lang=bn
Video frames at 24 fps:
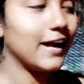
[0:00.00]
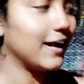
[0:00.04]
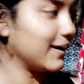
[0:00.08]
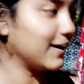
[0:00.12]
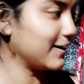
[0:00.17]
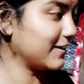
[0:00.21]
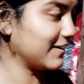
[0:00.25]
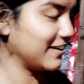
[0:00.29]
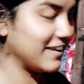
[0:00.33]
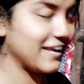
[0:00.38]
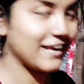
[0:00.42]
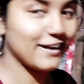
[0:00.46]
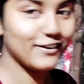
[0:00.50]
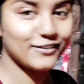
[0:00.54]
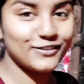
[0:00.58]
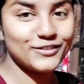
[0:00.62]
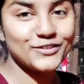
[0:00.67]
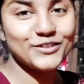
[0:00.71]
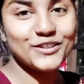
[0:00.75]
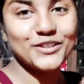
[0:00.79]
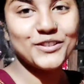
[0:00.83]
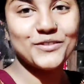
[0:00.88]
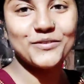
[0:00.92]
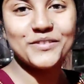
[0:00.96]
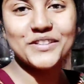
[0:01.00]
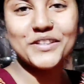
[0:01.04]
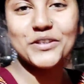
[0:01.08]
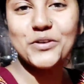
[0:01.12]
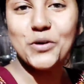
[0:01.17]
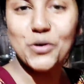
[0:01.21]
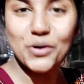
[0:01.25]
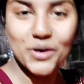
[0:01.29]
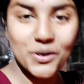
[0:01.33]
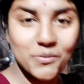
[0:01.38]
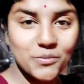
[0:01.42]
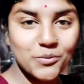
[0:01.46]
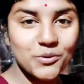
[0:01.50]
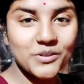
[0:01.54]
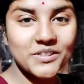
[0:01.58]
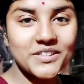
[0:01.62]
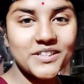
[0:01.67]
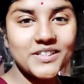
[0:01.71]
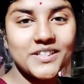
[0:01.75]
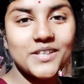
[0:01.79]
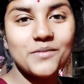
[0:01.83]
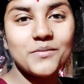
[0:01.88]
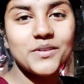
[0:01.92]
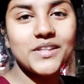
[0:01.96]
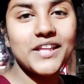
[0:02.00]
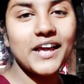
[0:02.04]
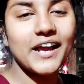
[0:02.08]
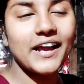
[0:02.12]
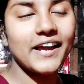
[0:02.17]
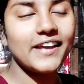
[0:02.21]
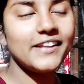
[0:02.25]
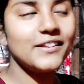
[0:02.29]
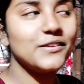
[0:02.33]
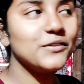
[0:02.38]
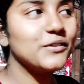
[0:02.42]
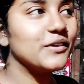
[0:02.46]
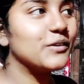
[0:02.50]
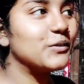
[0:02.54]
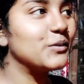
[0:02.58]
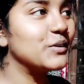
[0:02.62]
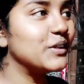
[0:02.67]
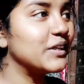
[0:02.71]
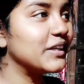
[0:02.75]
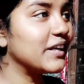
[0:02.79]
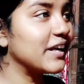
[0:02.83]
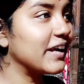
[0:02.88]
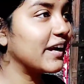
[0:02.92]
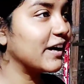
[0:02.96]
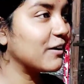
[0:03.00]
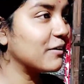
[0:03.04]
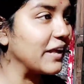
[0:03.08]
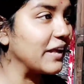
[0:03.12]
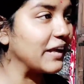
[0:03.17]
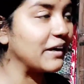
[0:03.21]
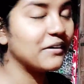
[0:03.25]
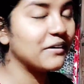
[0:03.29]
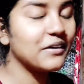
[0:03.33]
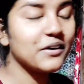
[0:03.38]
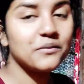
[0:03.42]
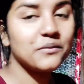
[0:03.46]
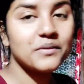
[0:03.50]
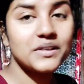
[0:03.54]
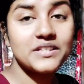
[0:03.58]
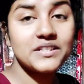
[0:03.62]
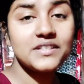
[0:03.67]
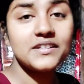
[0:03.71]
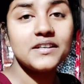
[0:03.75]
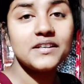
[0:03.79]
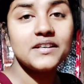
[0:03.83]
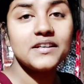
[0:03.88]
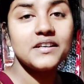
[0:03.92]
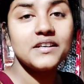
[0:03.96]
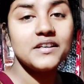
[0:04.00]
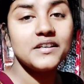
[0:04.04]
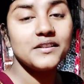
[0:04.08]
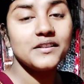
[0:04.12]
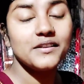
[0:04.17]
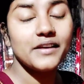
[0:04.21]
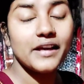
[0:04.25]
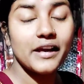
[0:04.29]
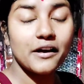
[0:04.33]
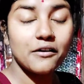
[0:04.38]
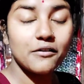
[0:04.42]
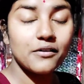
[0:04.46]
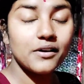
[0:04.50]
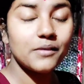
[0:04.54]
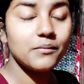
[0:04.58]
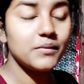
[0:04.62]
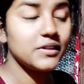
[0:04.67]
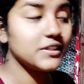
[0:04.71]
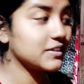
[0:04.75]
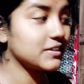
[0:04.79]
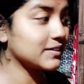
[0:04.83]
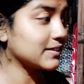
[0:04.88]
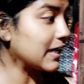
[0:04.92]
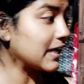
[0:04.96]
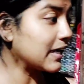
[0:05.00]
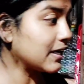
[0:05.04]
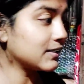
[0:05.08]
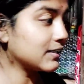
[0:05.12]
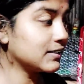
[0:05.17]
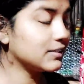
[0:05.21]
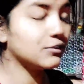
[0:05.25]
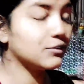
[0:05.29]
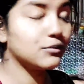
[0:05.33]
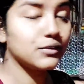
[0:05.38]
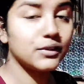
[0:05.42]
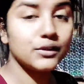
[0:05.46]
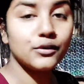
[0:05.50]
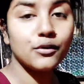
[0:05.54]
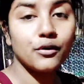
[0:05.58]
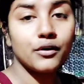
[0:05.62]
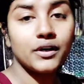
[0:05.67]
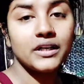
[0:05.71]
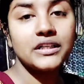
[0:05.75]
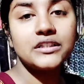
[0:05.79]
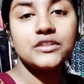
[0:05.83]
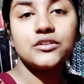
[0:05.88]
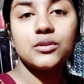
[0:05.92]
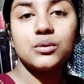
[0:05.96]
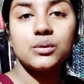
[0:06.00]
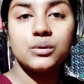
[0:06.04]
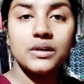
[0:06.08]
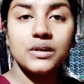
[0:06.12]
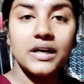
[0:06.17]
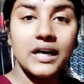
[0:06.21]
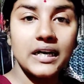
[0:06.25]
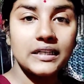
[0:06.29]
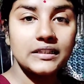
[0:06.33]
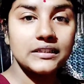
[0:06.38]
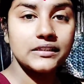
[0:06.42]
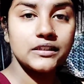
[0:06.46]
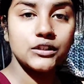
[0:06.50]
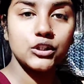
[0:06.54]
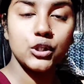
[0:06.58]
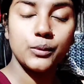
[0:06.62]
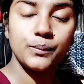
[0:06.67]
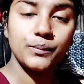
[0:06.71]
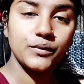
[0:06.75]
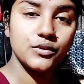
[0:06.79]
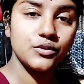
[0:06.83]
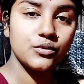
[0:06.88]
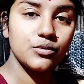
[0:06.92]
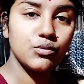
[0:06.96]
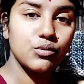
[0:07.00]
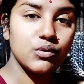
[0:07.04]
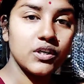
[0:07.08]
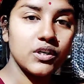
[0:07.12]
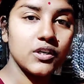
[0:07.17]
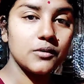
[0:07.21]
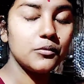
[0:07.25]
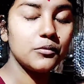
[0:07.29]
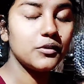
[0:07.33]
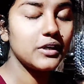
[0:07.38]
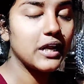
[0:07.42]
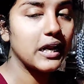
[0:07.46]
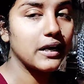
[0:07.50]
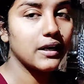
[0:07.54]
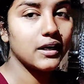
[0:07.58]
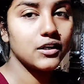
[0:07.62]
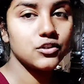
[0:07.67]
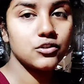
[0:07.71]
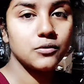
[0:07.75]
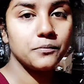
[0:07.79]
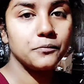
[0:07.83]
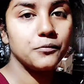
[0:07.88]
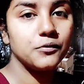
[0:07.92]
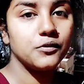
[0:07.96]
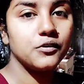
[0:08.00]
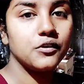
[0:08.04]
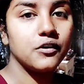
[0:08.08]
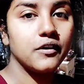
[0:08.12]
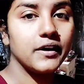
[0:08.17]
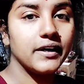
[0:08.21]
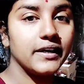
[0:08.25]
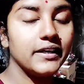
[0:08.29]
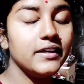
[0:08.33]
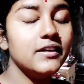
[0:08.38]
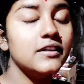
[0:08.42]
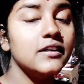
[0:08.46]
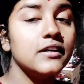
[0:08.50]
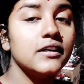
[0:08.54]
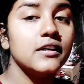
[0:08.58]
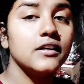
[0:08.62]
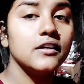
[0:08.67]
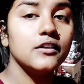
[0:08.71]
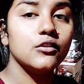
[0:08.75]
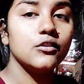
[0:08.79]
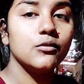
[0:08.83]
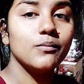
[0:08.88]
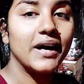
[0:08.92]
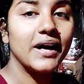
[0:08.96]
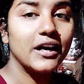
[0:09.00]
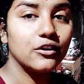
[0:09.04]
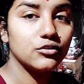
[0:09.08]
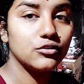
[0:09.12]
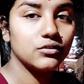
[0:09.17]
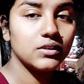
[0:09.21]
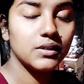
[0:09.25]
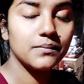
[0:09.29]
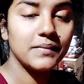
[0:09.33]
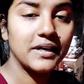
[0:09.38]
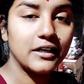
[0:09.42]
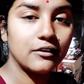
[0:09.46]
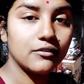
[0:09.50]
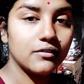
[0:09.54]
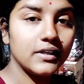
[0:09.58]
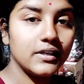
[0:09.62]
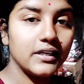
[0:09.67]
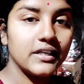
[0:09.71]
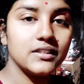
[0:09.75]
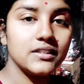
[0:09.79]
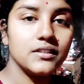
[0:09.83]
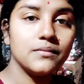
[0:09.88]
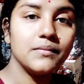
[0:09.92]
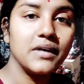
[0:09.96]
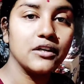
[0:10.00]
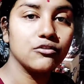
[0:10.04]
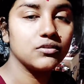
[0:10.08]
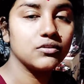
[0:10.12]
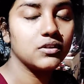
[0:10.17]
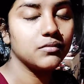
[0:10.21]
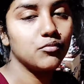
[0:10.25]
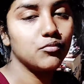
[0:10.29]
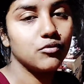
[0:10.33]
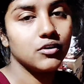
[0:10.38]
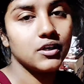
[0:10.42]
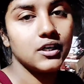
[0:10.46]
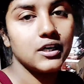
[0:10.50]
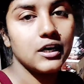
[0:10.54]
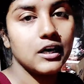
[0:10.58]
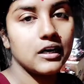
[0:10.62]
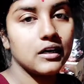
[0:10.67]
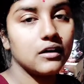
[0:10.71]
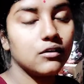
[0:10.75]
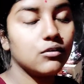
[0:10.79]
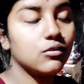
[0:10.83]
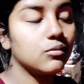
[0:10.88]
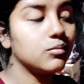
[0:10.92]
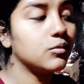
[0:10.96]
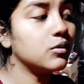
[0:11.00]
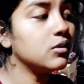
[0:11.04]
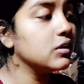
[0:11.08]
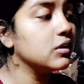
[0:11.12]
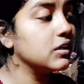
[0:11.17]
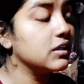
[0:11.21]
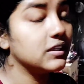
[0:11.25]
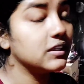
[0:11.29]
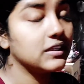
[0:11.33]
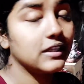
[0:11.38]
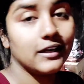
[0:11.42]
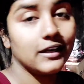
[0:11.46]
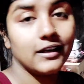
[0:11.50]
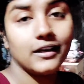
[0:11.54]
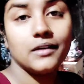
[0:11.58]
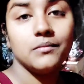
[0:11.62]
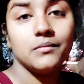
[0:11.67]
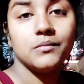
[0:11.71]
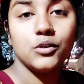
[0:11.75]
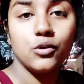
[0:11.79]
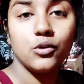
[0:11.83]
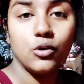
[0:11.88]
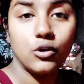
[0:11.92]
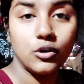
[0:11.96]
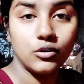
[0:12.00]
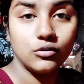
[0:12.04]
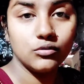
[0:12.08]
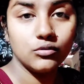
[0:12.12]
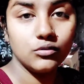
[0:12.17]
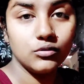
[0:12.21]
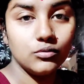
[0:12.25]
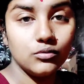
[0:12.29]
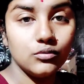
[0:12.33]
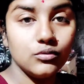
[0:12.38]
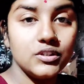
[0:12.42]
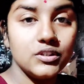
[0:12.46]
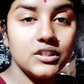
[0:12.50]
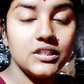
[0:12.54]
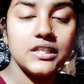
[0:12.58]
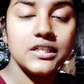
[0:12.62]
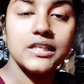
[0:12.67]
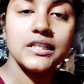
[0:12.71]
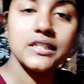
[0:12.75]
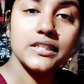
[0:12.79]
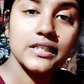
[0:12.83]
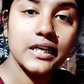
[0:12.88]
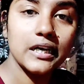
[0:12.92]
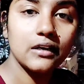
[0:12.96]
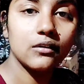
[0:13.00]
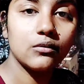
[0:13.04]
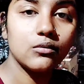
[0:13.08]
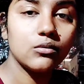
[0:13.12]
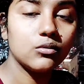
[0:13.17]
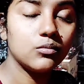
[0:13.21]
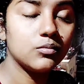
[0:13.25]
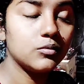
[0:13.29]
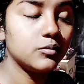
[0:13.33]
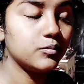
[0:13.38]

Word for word: আর এখন যদি তোমাদের ঘরের পরিস্থিতি আমি দেখাই তো ওদের এখন এগারোটা বাজে তো এখন আমি তাড়াতাড়ি করে ঘরের যত কাজ আছে সব কিছু করে নেব রান্না সম্পূর্ণ হয়নি তো মাংসটা বার করে রেখেছি মাংসটা পরে রান্না করব তার আগে আমি ঘরগুলো গুছিয়ে চান করব